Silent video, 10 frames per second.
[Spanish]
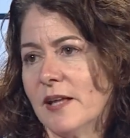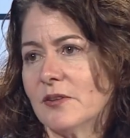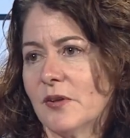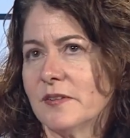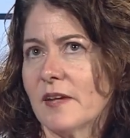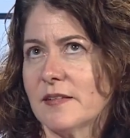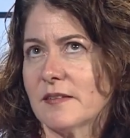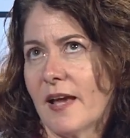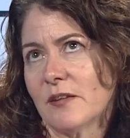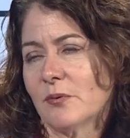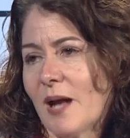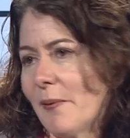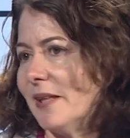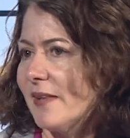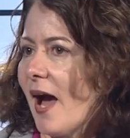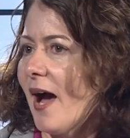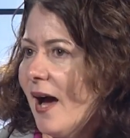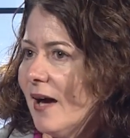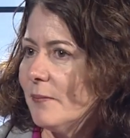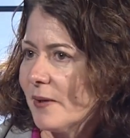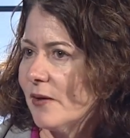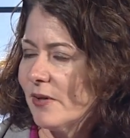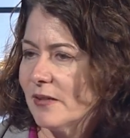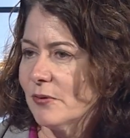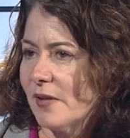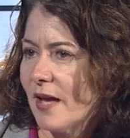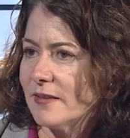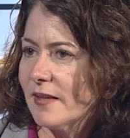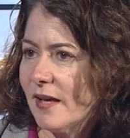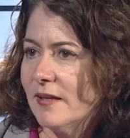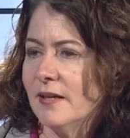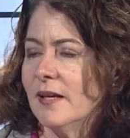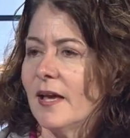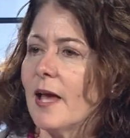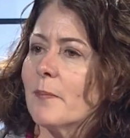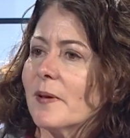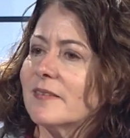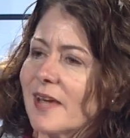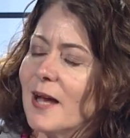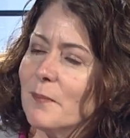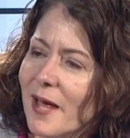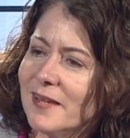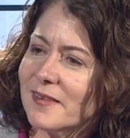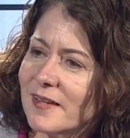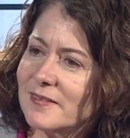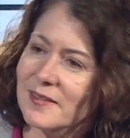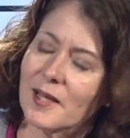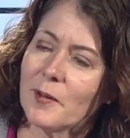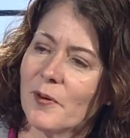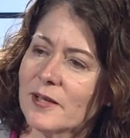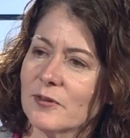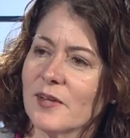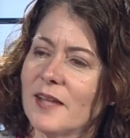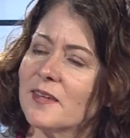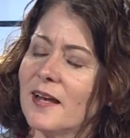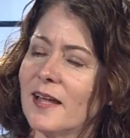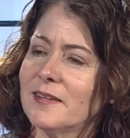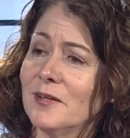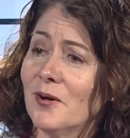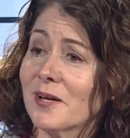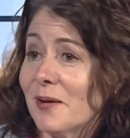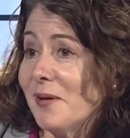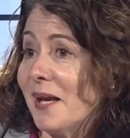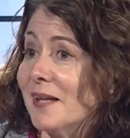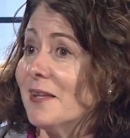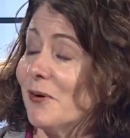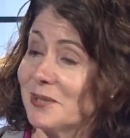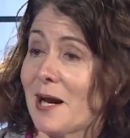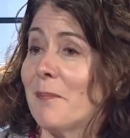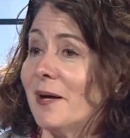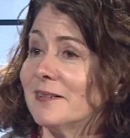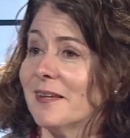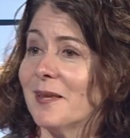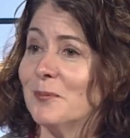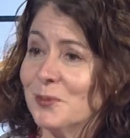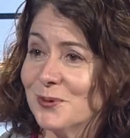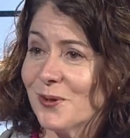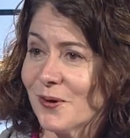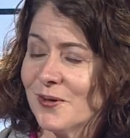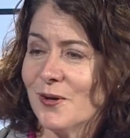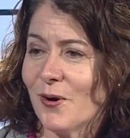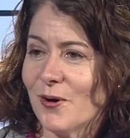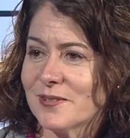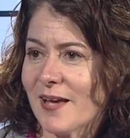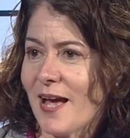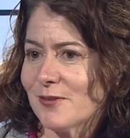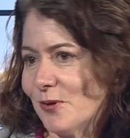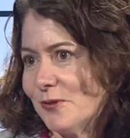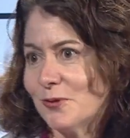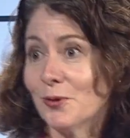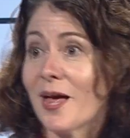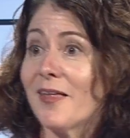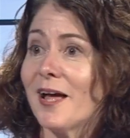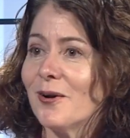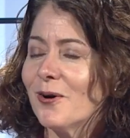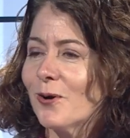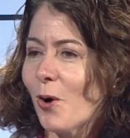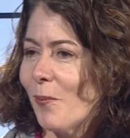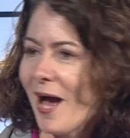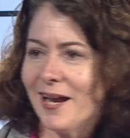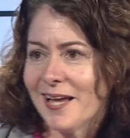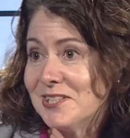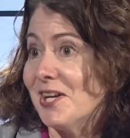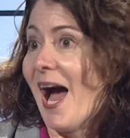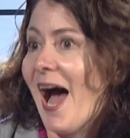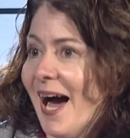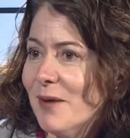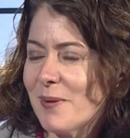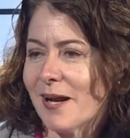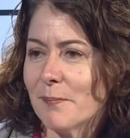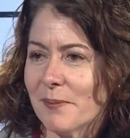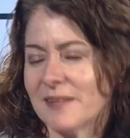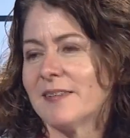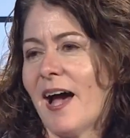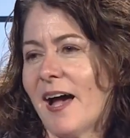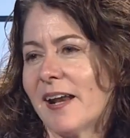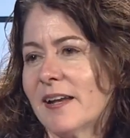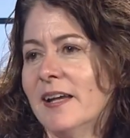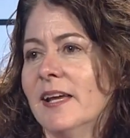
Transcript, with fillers: Entonces es una ventaja para un estudiante, especialmente si tenemos estudiantes latinos que vienen de otras partes del mundo. O sea, son ciudadanos globales ya para empezar.